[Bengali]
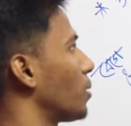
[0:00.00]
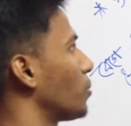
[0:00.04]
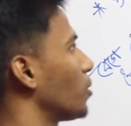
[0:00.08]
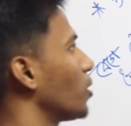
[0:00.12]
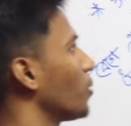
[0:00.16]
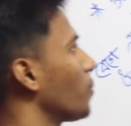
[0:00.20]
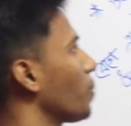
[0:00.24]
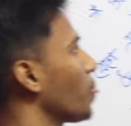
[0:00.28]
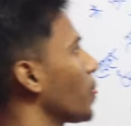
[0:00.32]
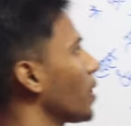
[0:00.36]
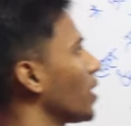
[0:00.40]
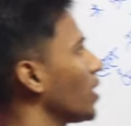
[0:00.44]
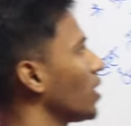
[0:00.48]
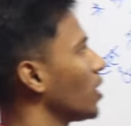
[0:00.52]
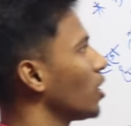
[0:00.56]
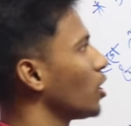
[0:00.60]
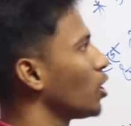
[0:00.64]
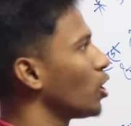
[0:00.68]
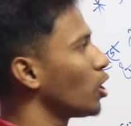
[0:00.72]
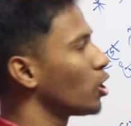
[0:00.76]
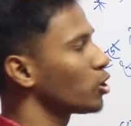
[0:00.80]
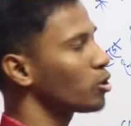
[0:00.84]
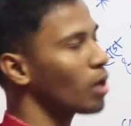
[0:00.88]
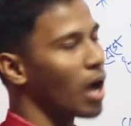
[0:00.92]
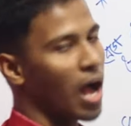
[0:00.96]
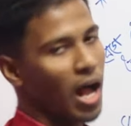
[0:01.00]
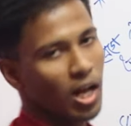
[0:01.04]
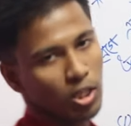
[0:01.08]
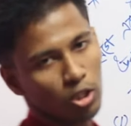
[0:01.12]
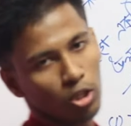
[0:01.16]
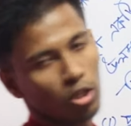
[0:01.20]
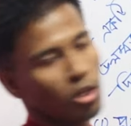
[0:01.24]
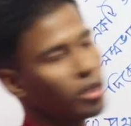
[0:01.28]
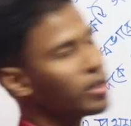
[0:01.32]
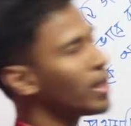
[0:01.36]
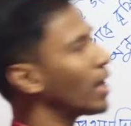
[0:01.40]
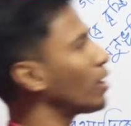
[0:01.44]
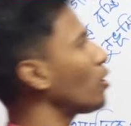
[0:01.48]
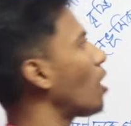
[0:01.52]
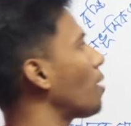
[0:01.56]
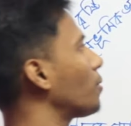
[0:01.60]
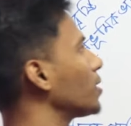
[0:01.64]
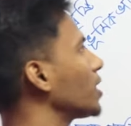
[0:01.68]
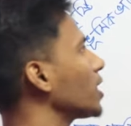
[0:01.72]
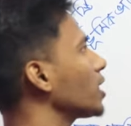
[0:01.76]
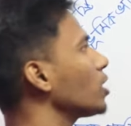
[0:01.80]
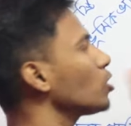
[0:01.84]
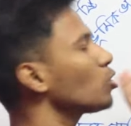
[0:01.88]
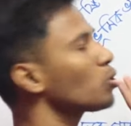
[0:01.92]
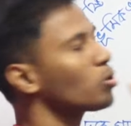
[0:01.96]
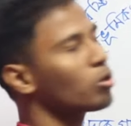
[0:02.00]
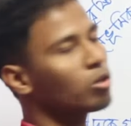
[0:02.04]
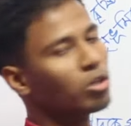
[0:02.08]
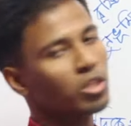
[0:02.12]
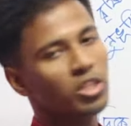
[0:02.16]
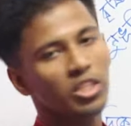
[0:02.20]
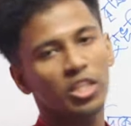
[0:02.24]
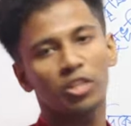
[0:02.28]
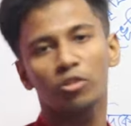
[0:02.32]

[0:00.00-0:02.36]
পারবো তো আসো দেখো আমাদের কিন্তু কোনো